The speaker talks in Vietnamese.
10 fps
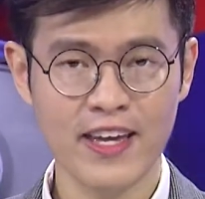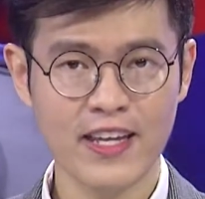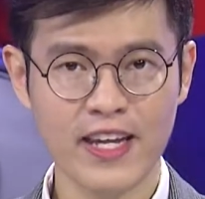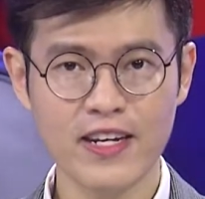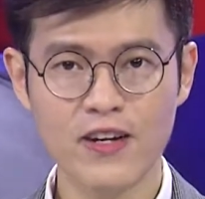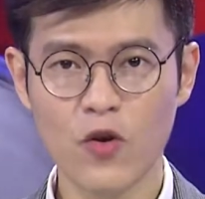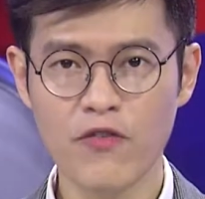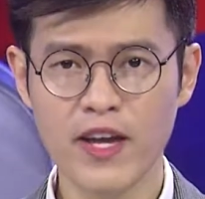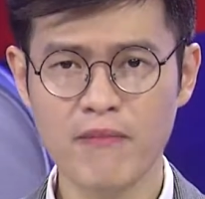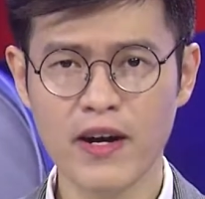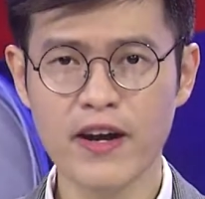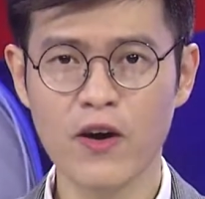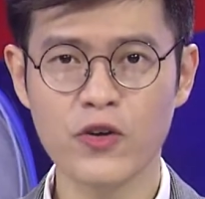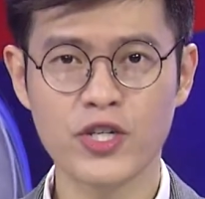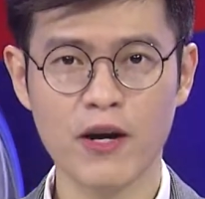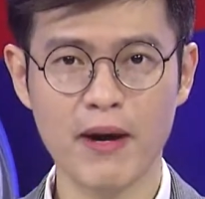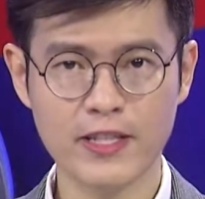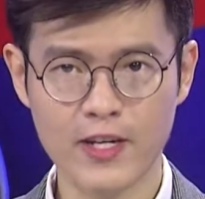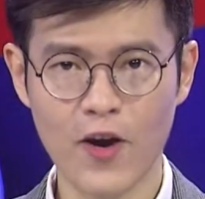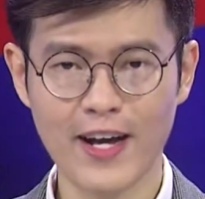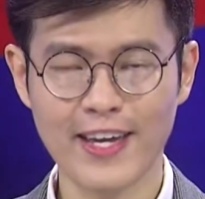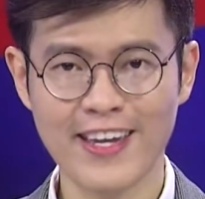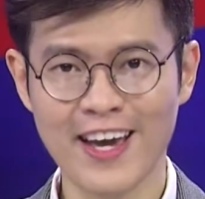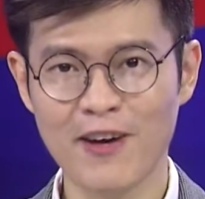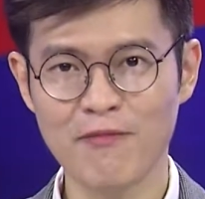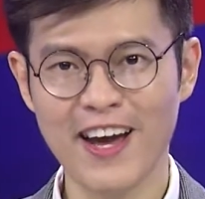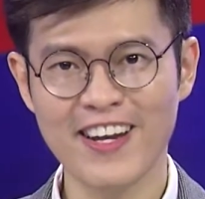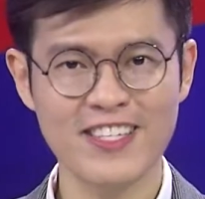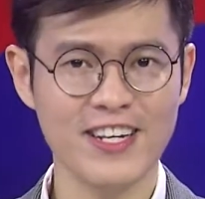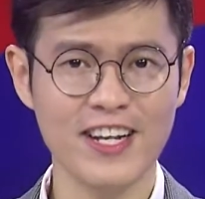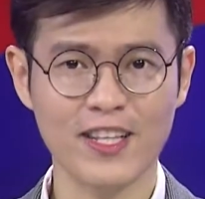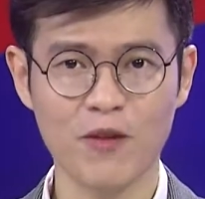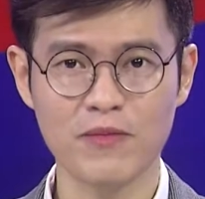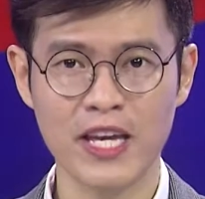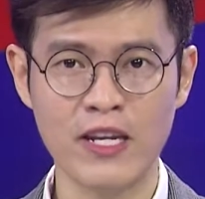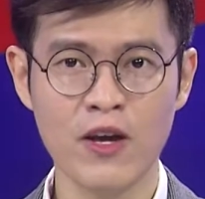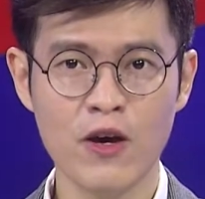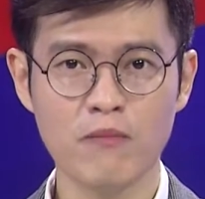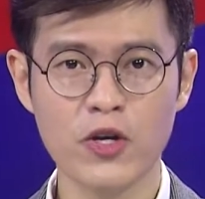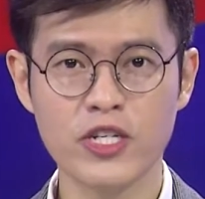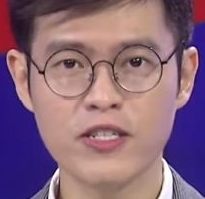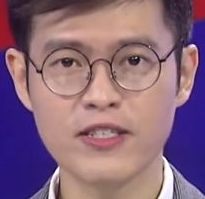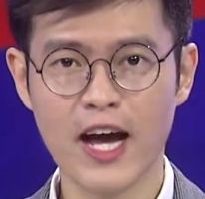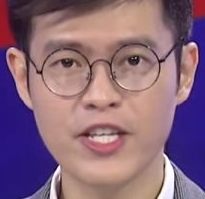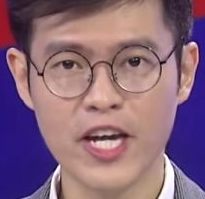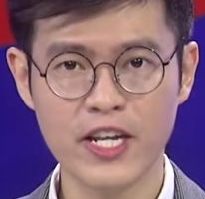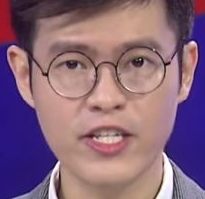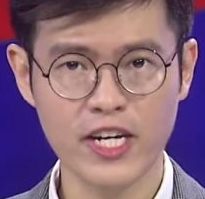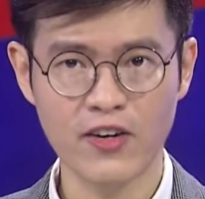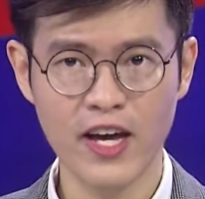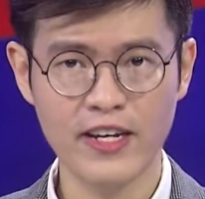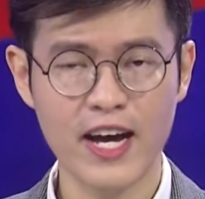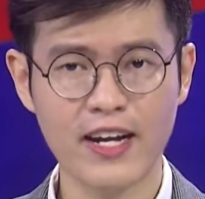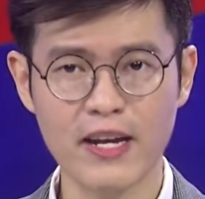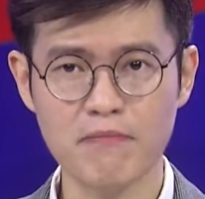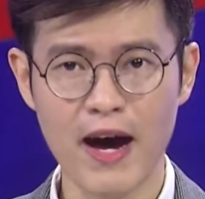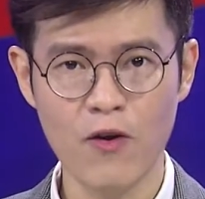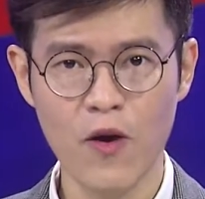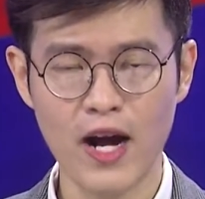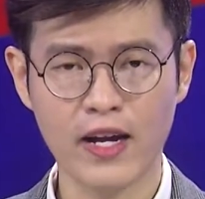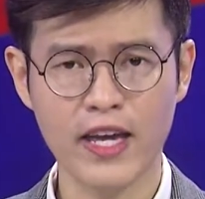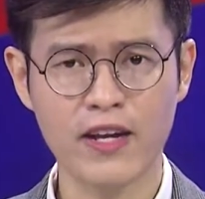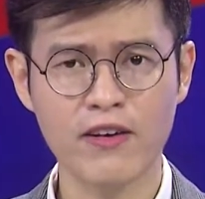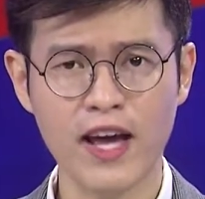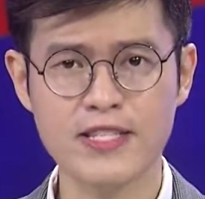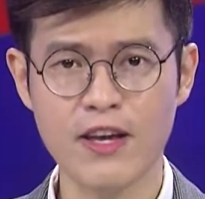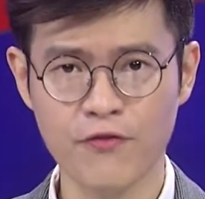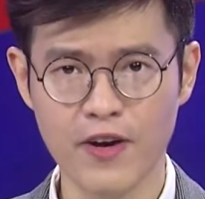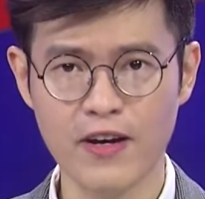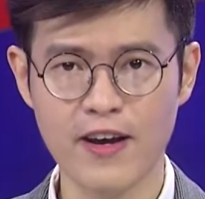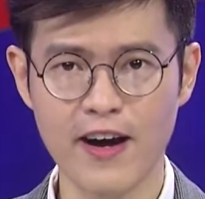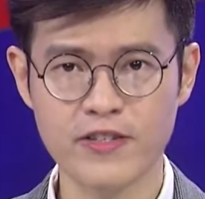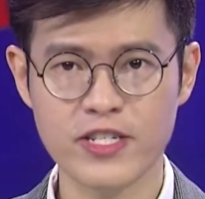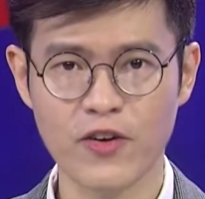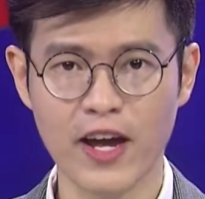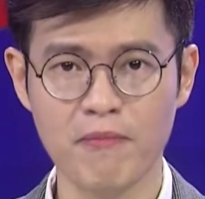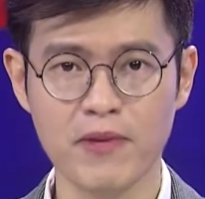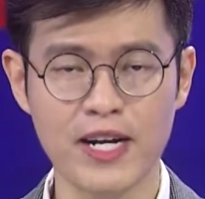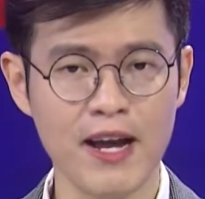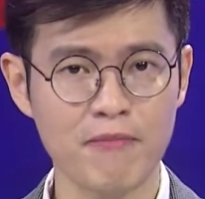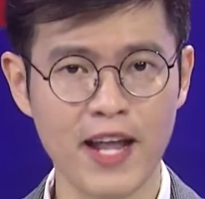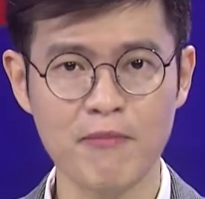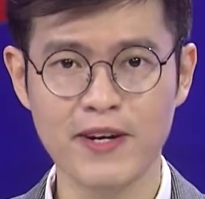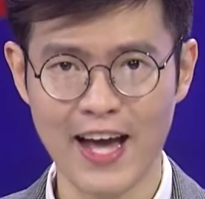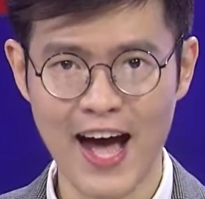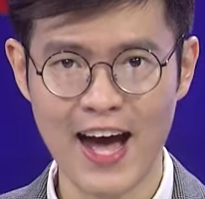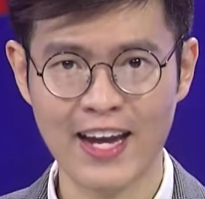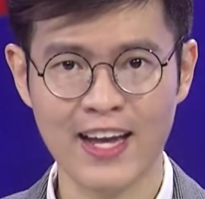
Kính thưa quý vị, mở đầu cho bản tin Hoa Kỳ ngày hôm nay đó chính là thông tin Bộ trưởng Tài chính Yellen đã cảnh báo Hoa Kỳ có thể sẽ vỡ nợ sau ngày 15 tháng 12.